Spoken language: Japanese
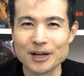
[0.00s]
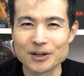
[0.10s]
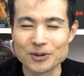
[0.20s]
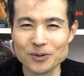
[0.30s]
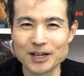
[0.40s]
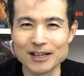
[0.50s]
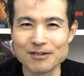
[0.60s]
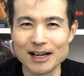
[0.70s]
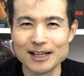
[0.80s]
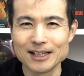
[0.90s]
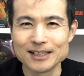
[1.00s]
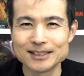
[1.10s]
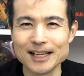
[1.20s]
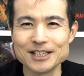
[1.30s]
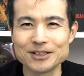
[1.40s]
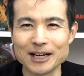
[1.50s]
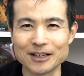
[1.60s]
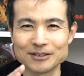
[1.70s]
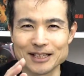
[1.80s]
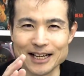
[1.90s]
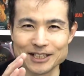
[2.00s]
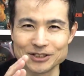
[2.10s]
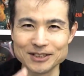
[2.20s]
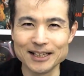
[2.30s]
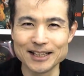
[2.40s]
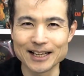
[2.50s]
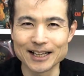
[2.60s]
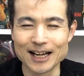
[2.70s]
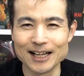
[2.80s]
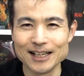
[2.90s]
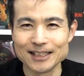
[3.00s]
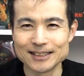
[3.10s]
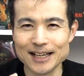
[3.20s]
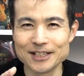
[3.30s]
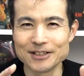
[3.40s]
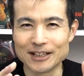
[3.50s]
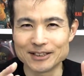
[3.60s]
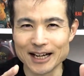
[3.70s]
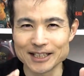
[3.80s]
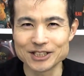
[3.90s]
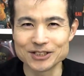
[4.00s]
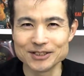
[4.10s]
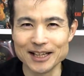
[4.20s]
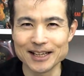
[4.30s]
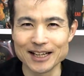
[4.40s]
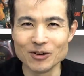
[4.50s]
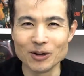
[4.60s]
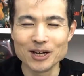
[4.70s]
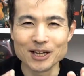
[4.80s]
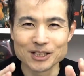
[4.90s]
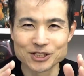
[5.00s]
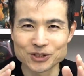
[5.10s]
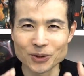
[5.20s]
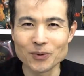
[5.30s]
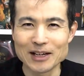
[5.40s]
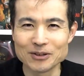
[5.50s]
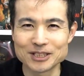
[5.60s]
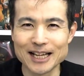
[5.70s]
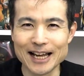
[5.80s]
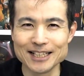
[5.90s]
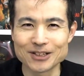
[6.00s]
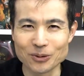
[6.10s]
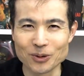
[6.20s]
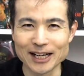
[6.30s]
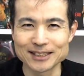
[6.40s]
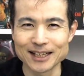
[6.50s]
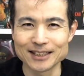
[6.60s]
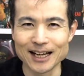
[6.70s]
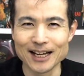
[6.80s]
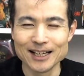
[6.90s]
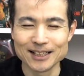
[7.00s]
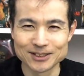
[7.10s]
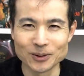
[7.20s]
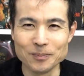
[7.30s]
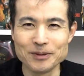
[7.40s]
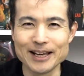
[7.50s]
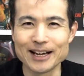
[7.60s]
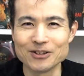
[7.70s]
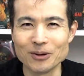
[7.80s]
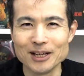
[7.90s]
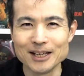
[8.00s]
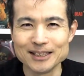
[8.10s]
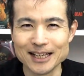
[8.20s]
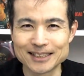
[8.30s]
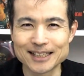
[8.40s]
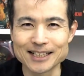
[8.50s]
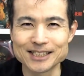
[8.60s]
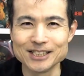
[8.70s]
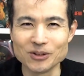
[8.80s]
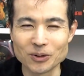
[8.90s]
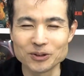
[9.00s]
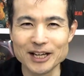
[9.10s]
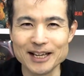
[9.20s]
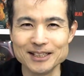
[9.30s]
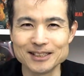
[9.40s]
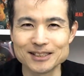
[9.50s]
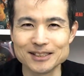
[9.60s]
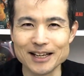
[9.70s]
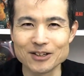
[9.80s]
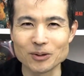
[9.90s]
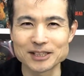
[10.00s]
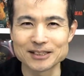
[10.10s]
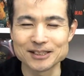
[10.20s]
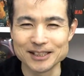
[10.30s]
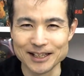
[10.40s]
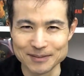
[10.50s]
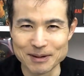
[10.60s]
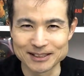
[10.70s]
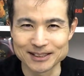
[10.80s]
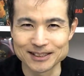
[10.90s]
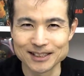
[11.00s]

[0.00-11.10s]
今回は1970年代から1980年代の昭和の時代に公開されたゾンビ映画の懐かしい予告編について考察していきます。